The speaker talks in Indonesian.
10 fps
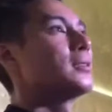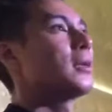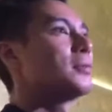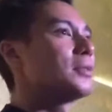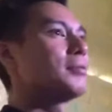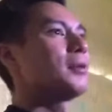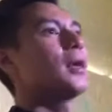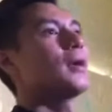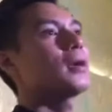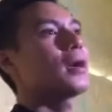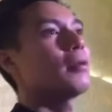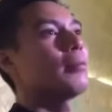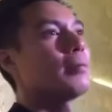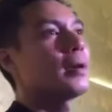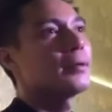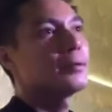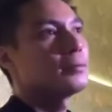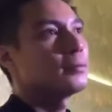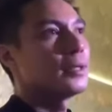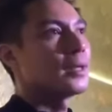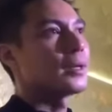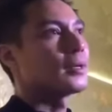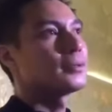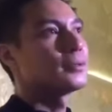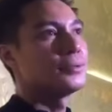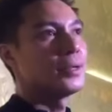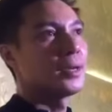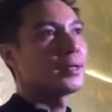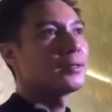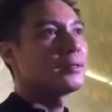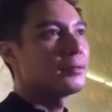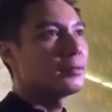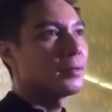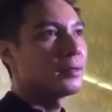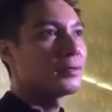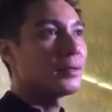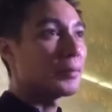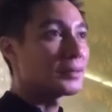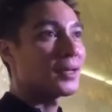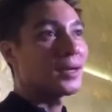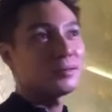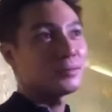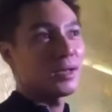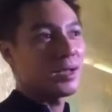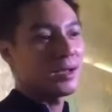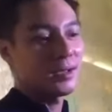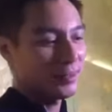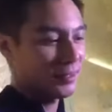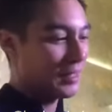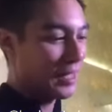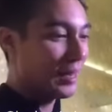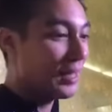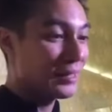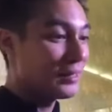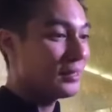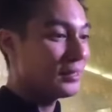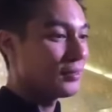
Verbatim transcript: saya bisa bilang kalau memang ya sudah Eh, sampai sekarang sudah enggak lagi